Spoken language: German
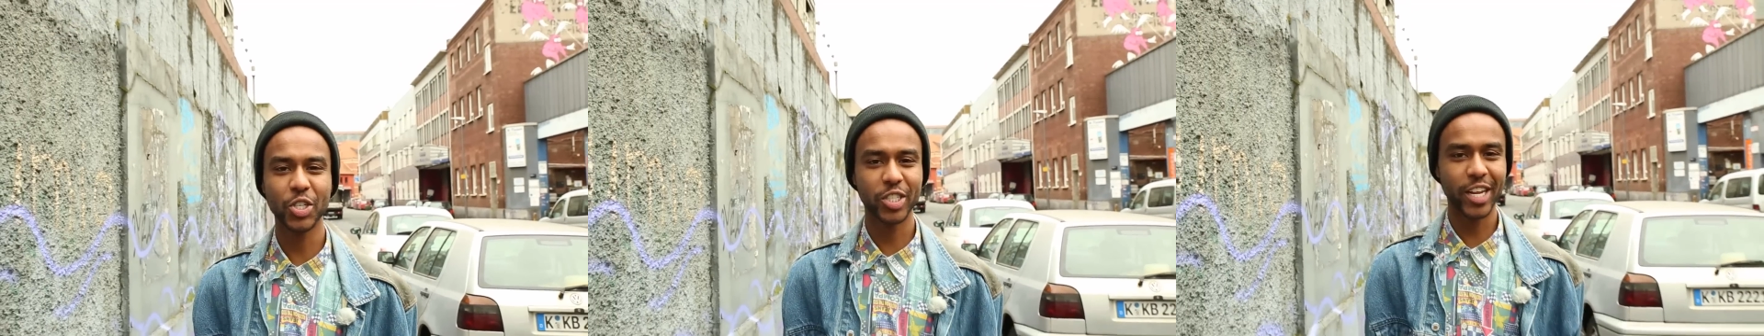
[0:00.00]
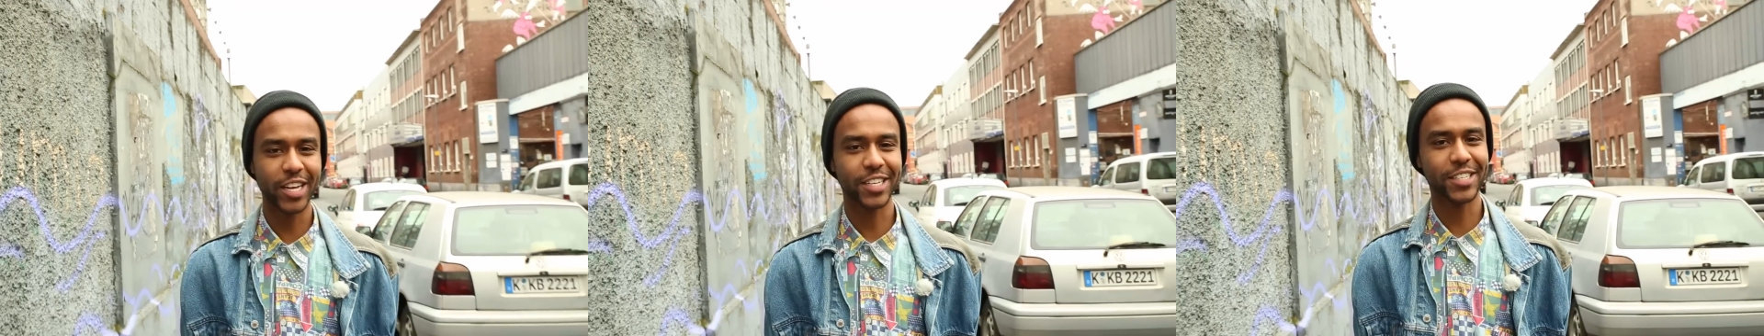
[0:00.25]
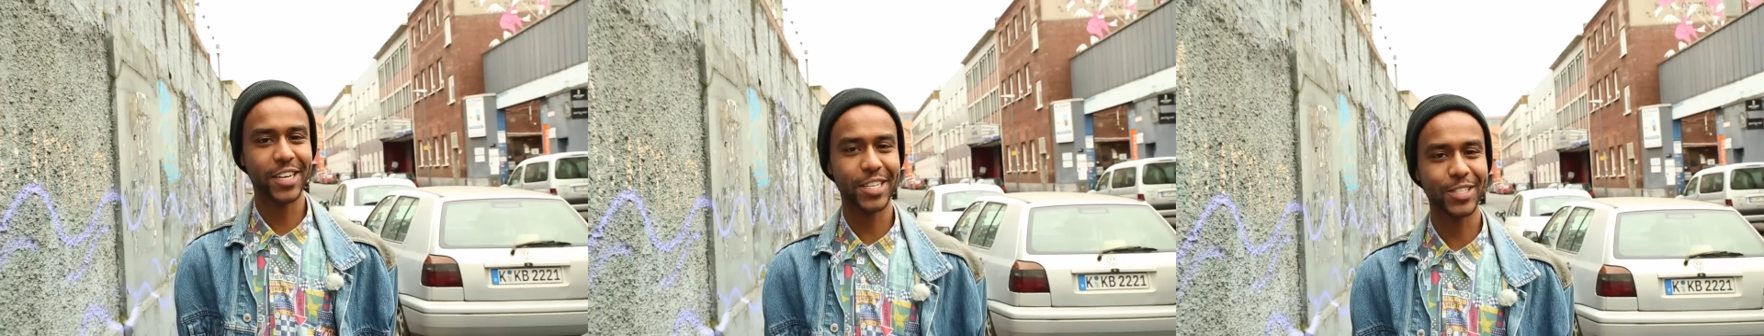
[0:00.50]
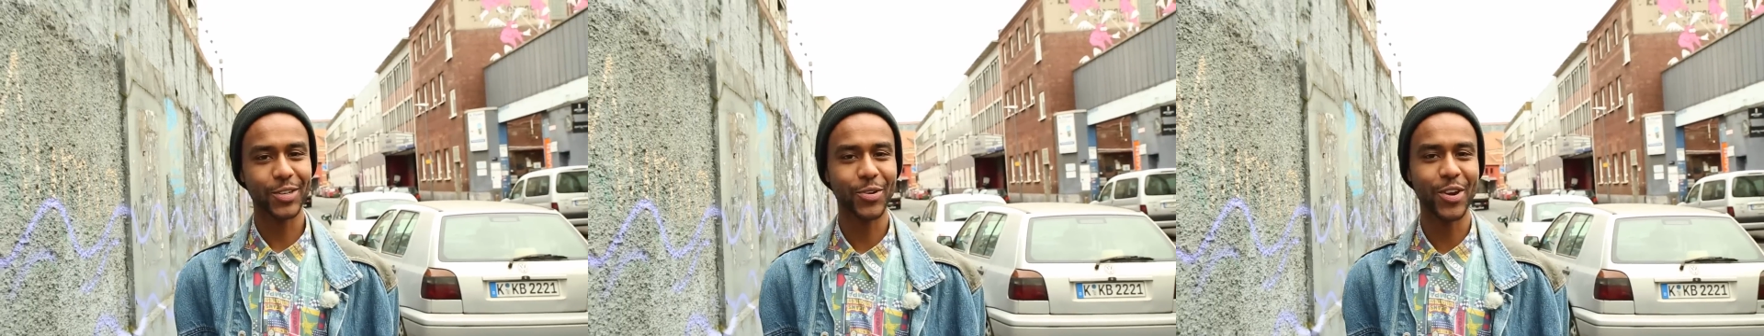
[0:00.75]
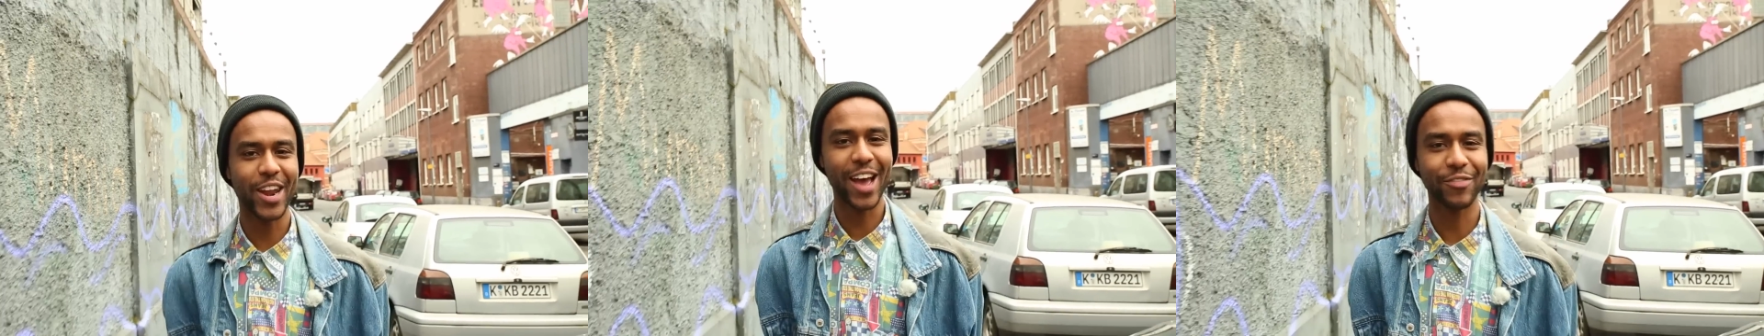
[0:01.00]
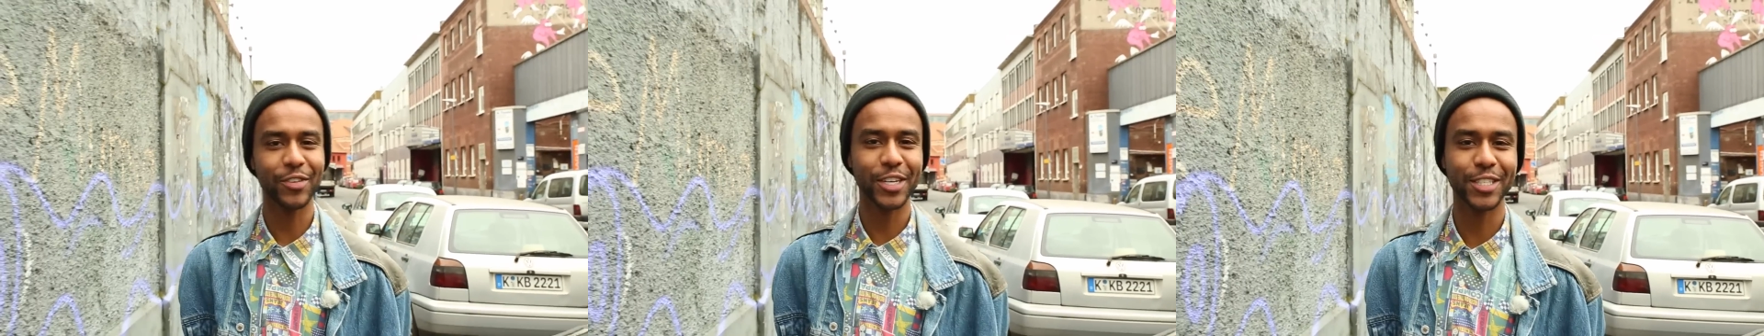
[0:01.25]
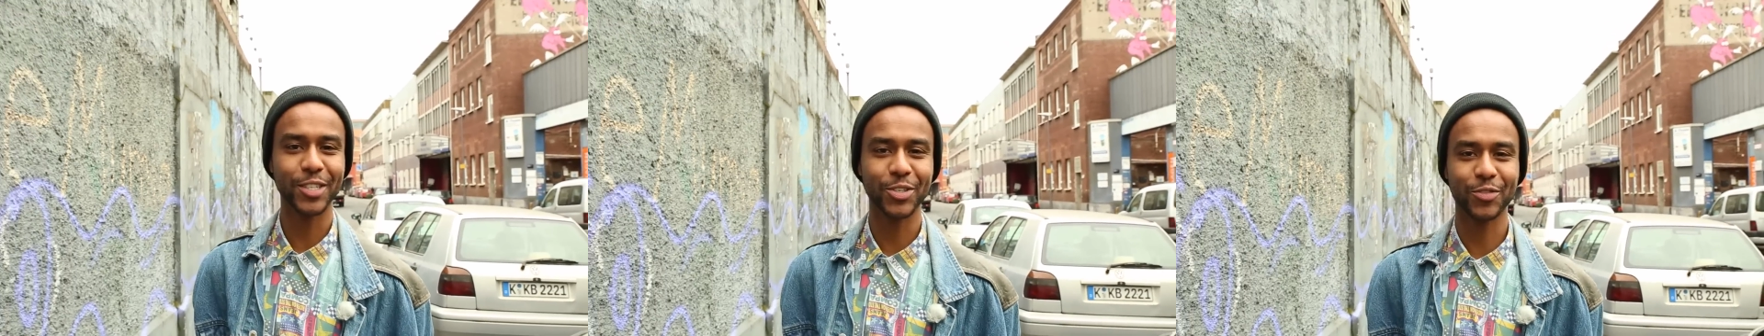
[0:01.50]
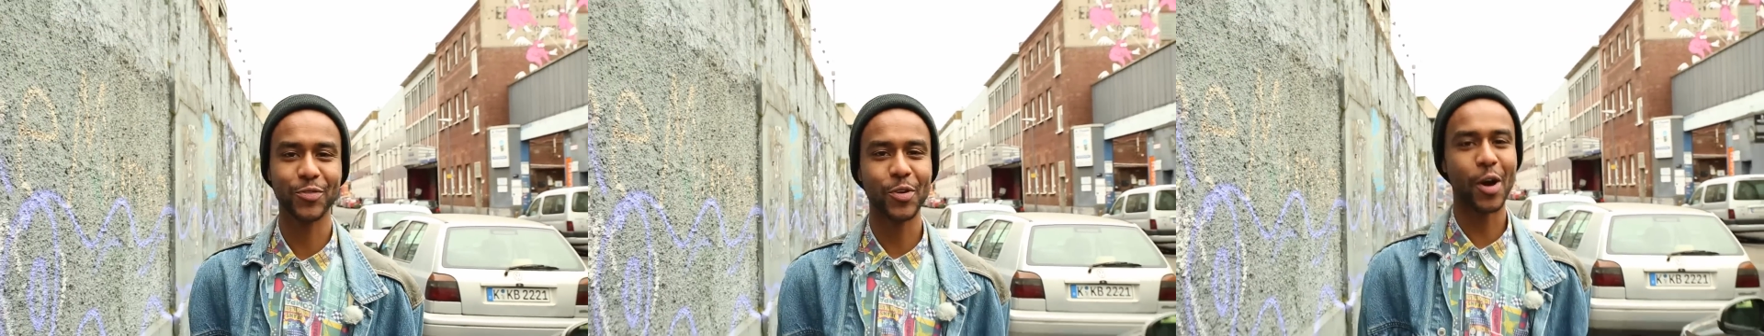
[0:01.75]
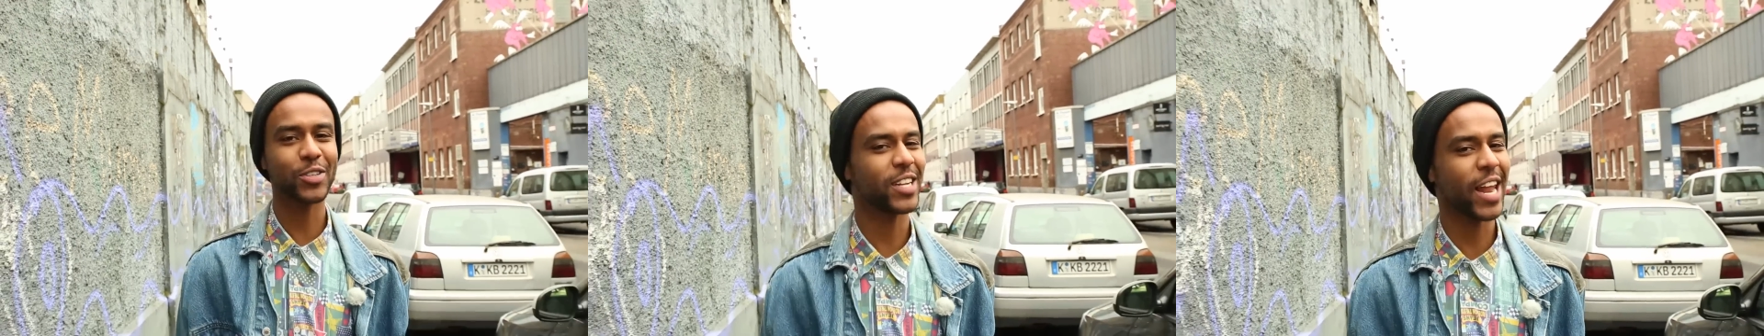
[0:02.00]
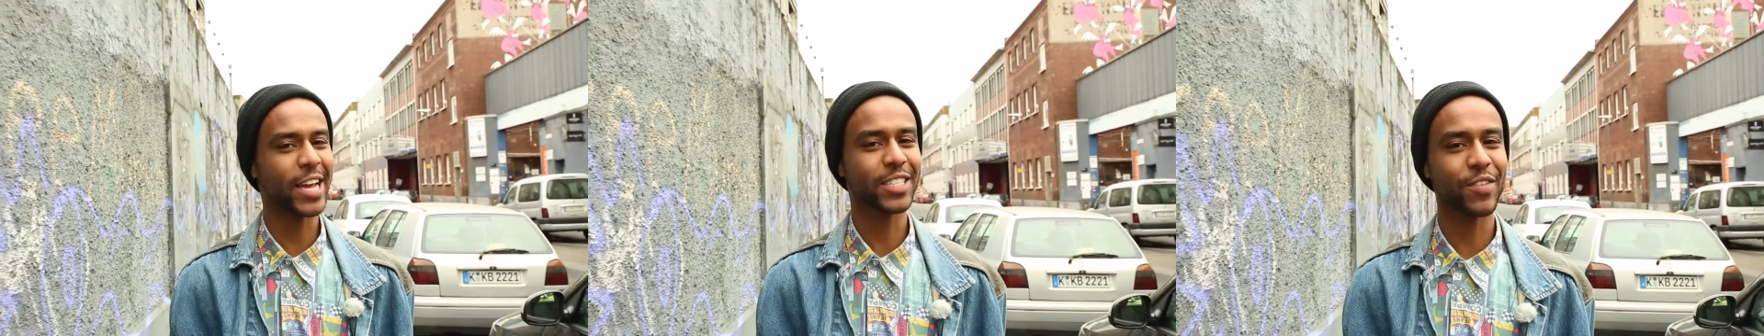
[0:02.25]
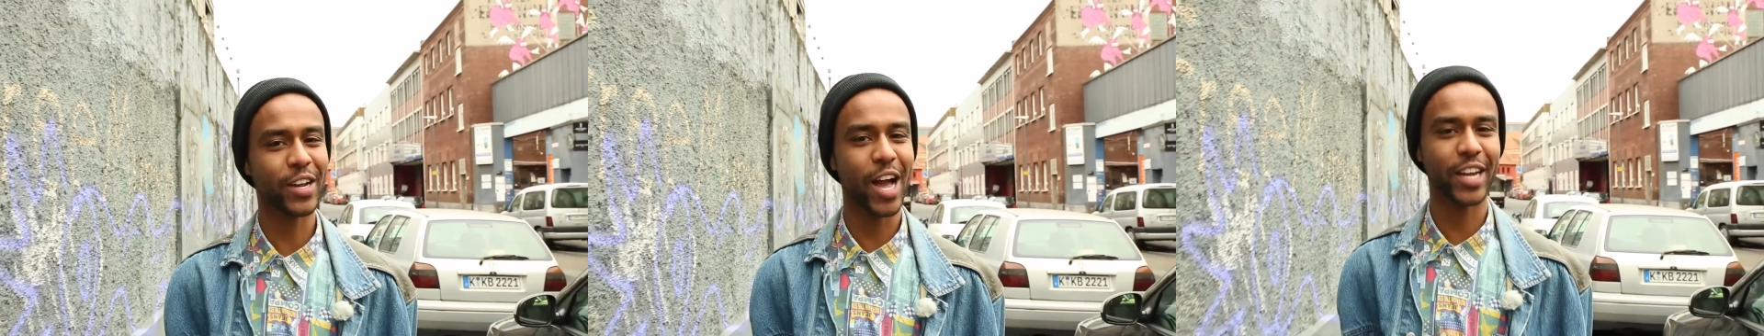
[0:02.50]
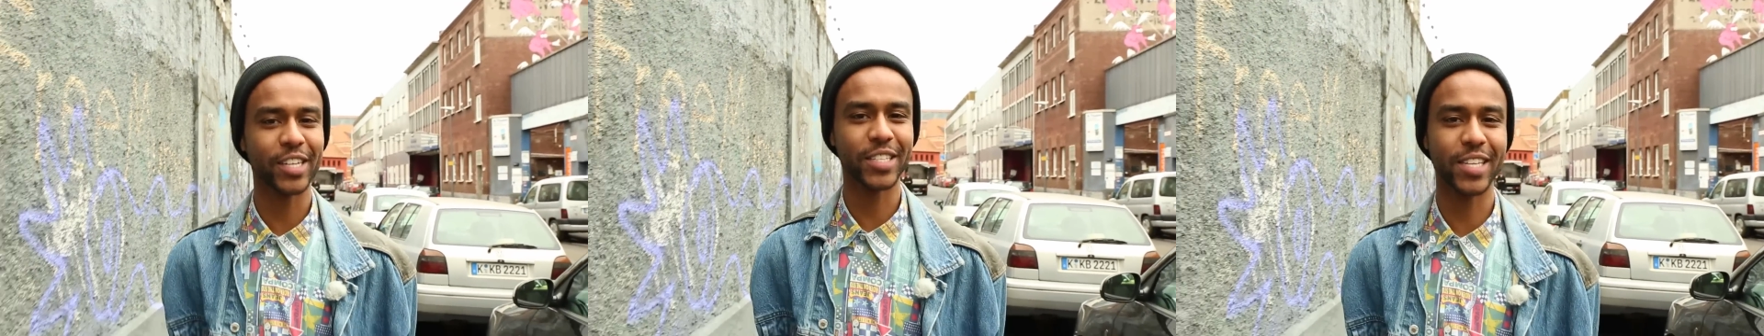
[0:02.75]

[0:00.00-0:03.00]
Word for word: stinkendes und nerviges Geschwür aus den längst vergangenen